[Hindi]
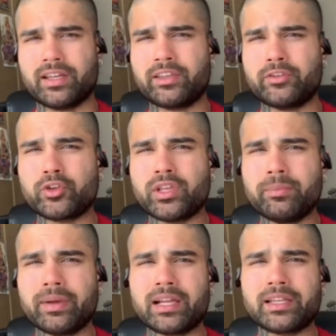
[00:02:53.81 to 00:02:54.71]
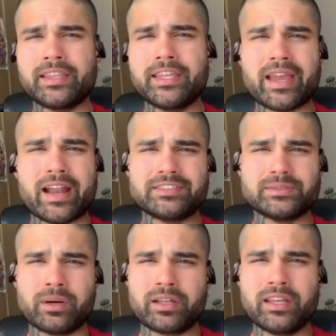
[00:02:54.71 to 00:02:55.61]
क्योंकि मैं इतनी कैलरीज
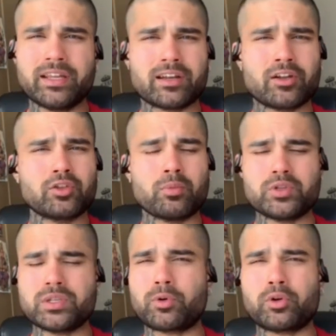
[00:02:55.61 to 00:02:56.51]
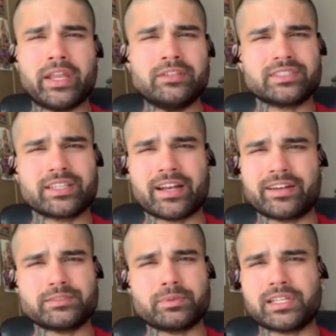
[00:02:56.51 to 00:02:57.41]
बर्न नहीं कर रहा हूँ तो मुझे प्रोटीन से कैलरीज
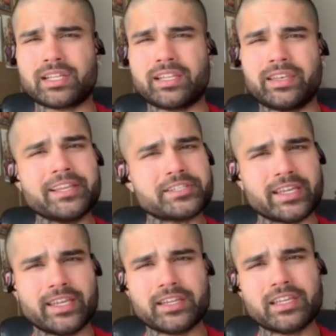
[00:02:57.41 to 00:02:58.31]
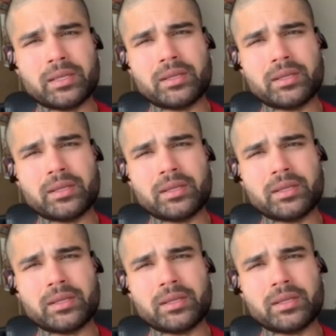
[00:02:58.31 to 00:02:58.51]
भी ज़्यादा नहीं चाहिए कि